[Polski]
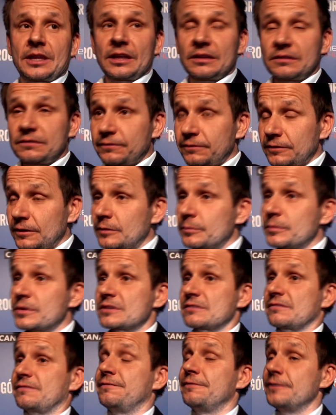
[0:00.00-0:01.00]
Ten film
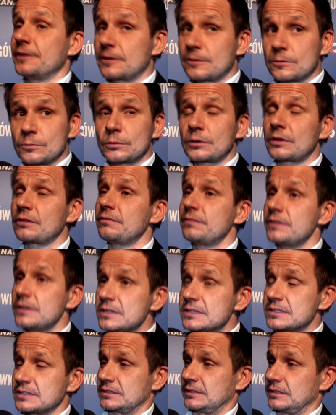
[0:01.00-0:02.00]
jest
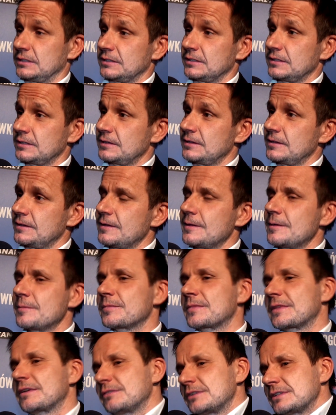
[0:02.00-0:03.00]
wykurwisty,
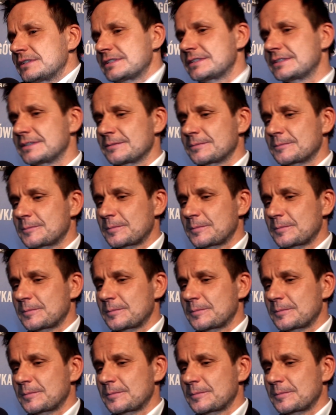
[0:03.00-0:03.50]
no więc